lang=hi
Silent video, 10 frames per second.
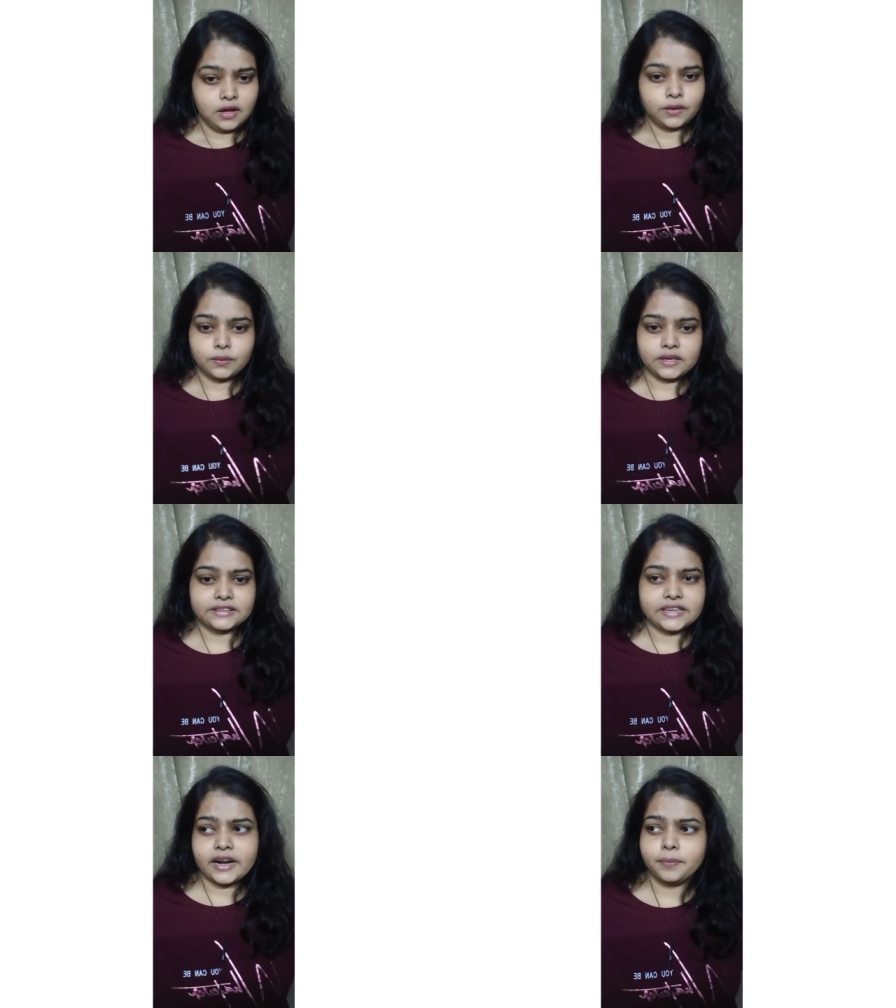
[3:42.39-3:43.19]
क्योंकि
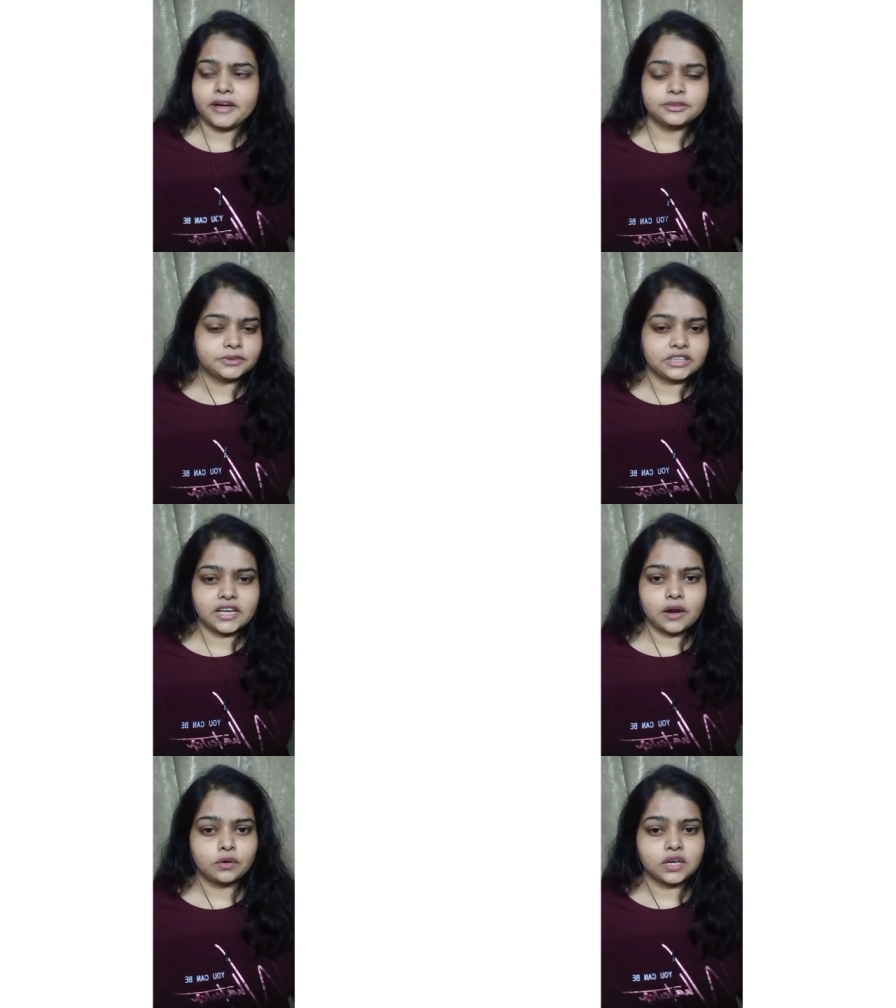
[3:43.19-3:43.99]
साढ़े पाँच बजे के
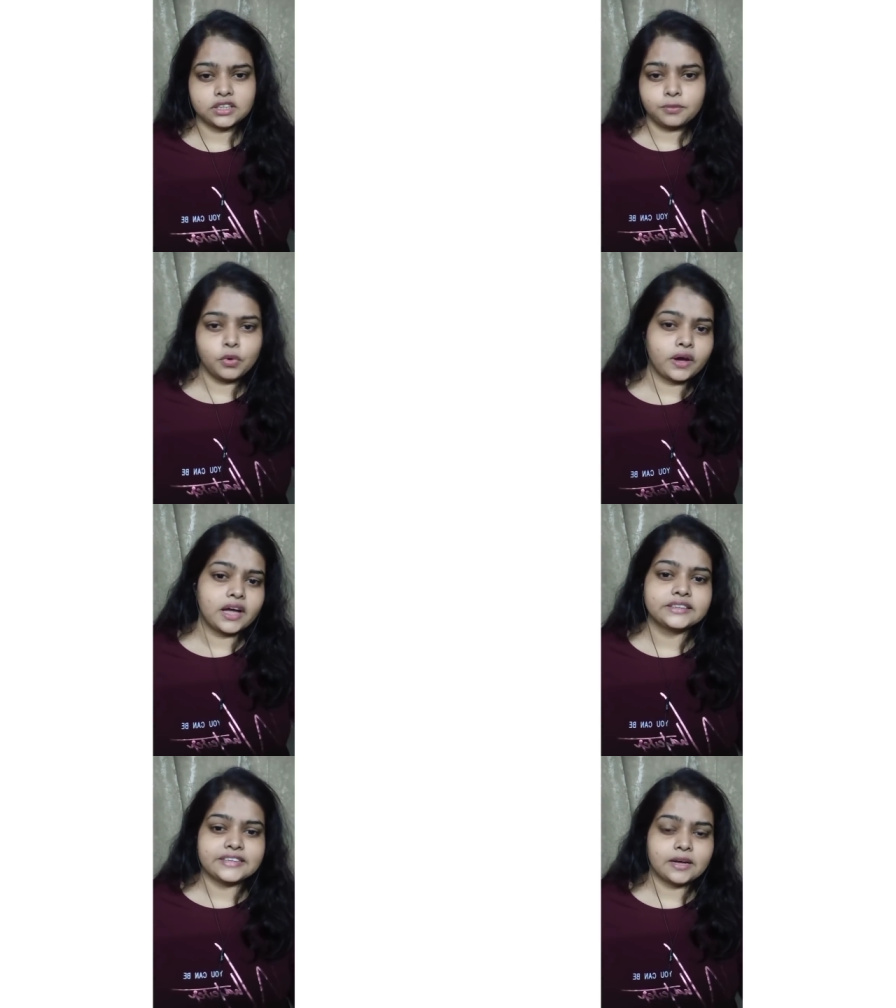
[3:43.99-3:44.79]
अराउंड ख़त्म
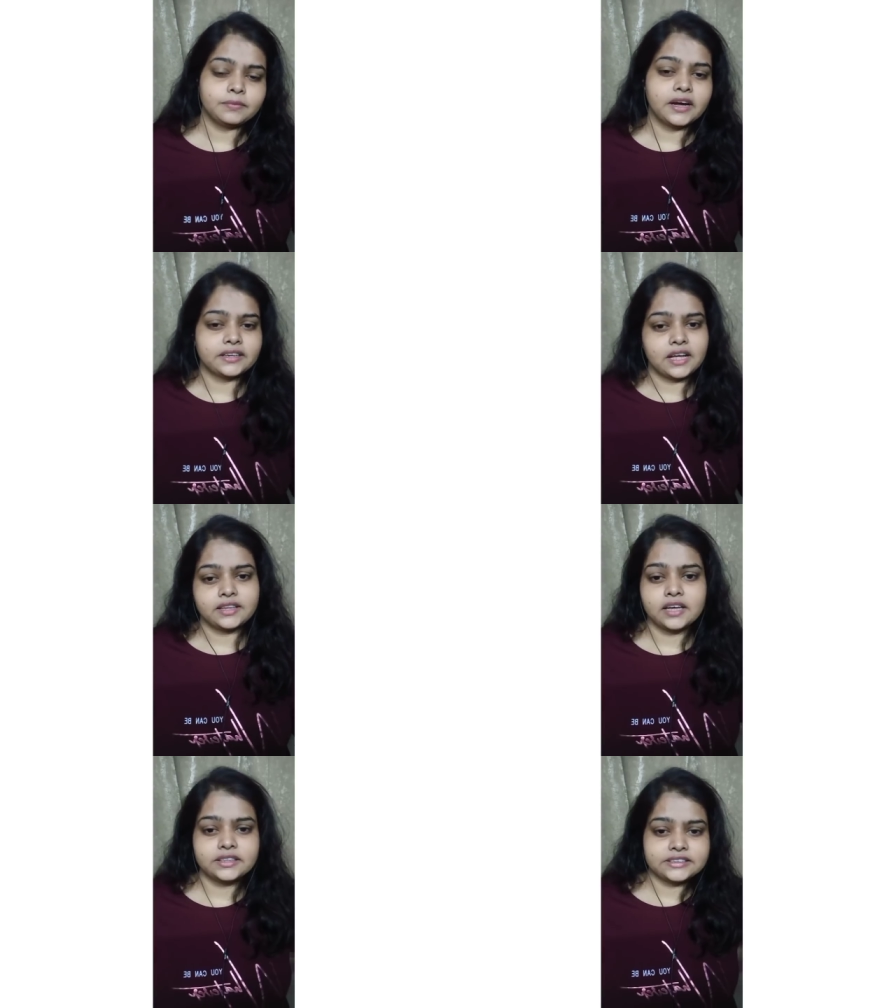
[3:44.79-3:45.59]
होगा एग्ज़ाम घर
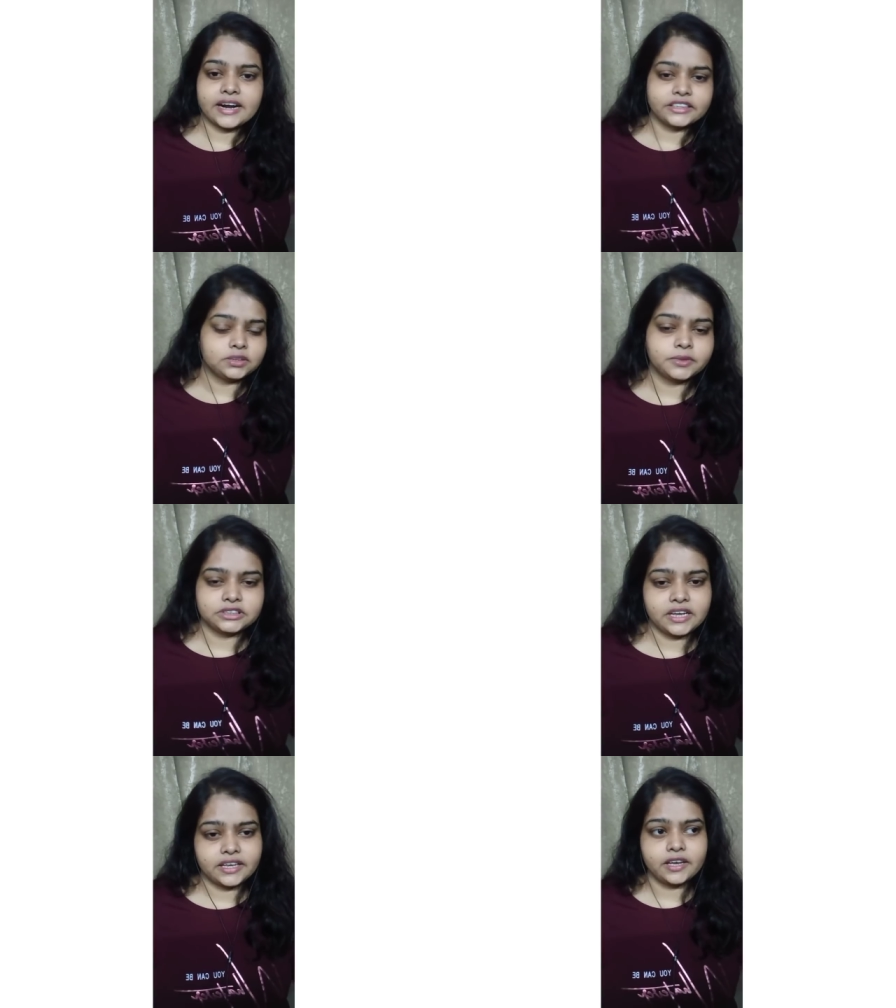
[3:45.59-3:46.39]
आते आते साढ़े छः
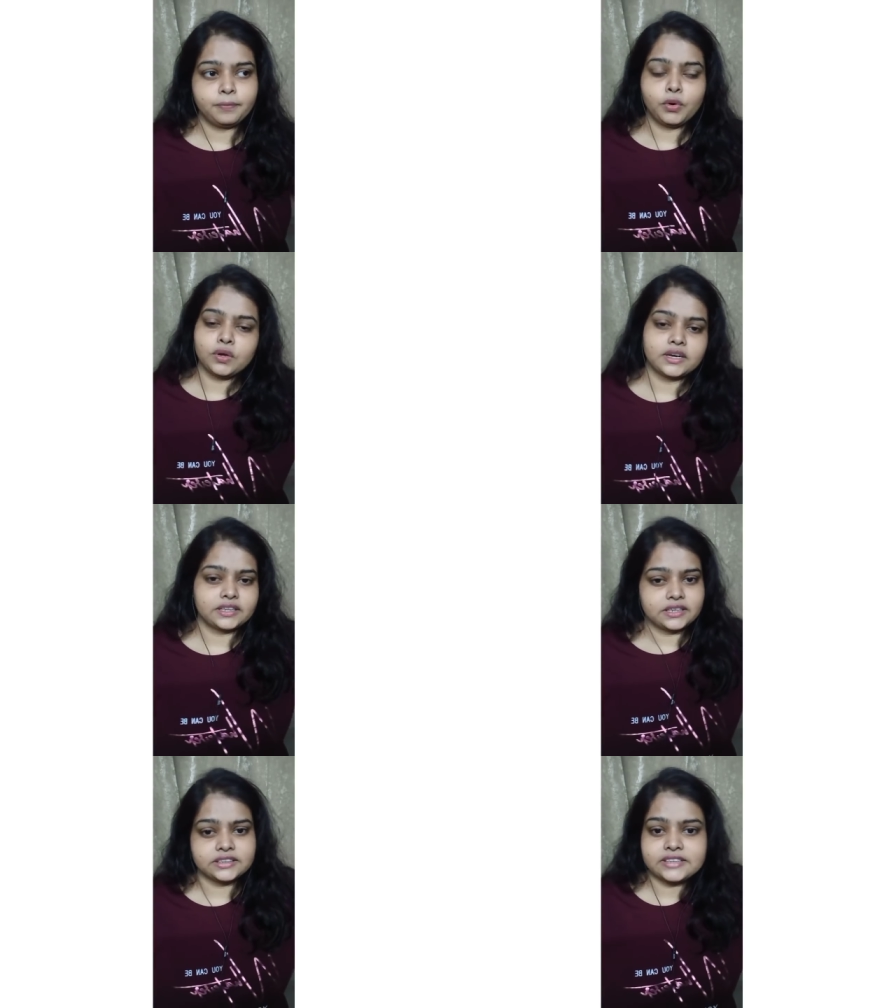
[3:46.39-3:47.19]
बज आएंगे अपलोड
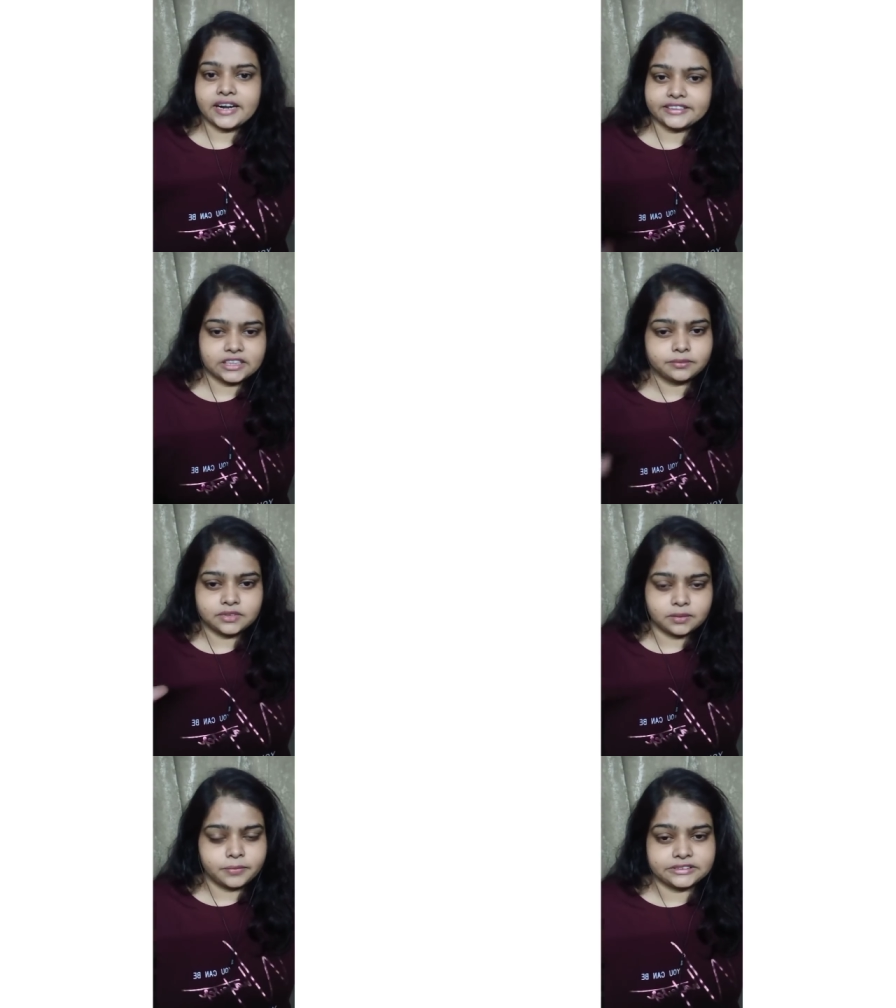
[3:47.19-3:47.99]
करते करते साढ़े सात
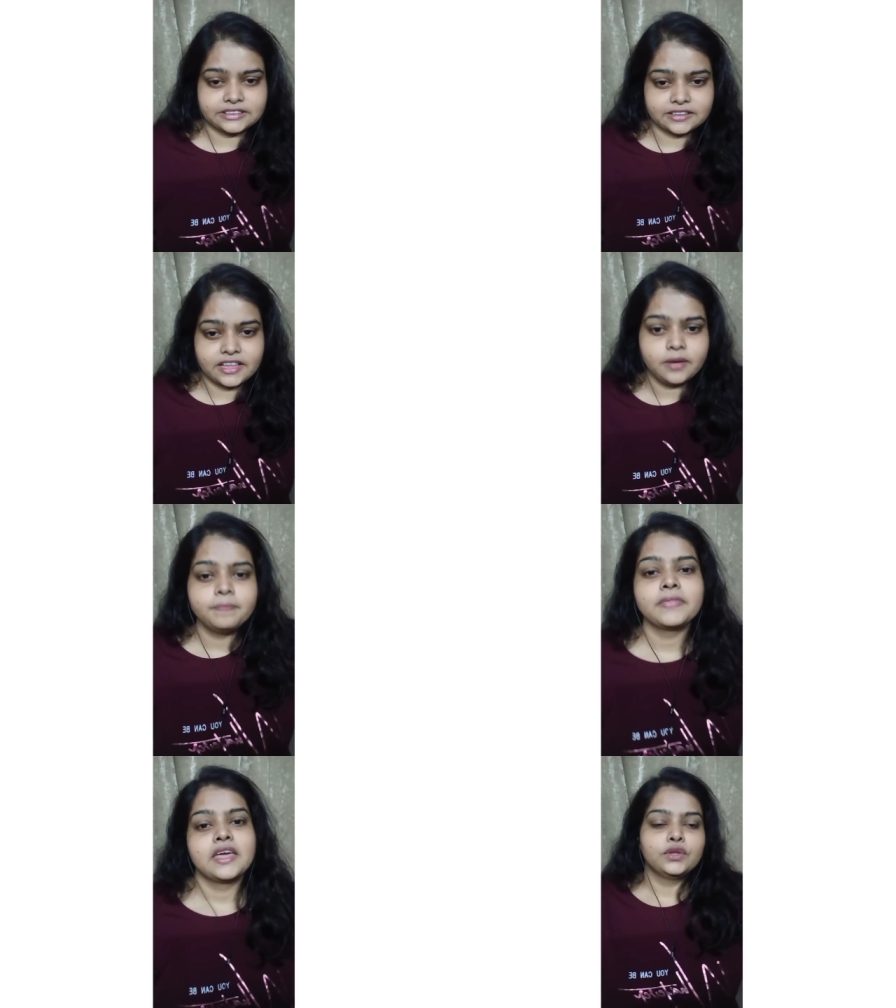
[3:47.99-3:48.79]
तक बज सकते
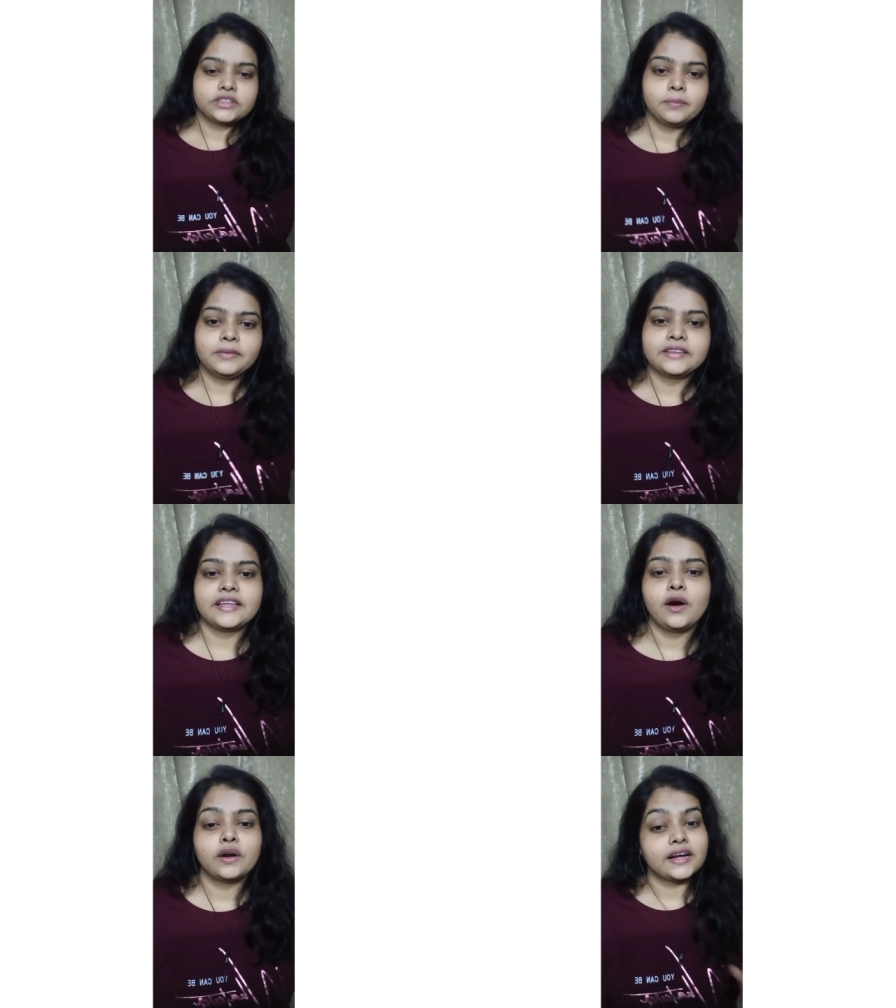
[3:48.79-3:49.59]
हैं तो तब
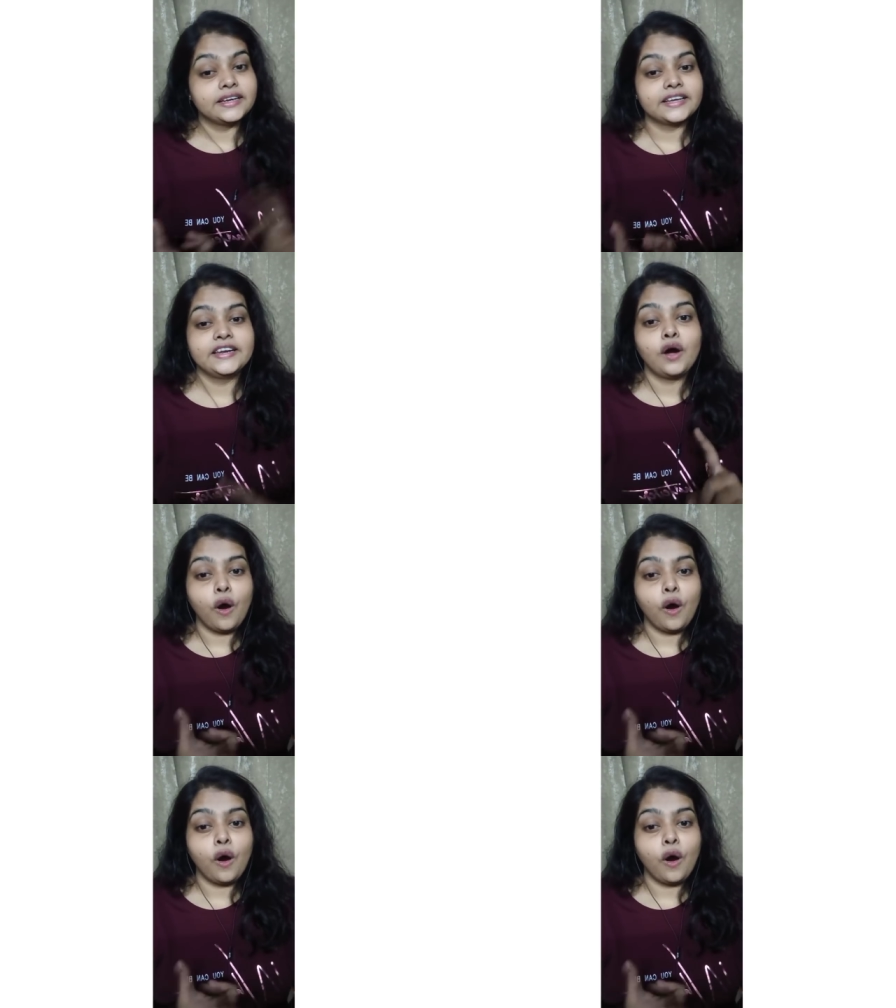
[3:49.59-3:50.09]
मिलते हैं और कल के लिए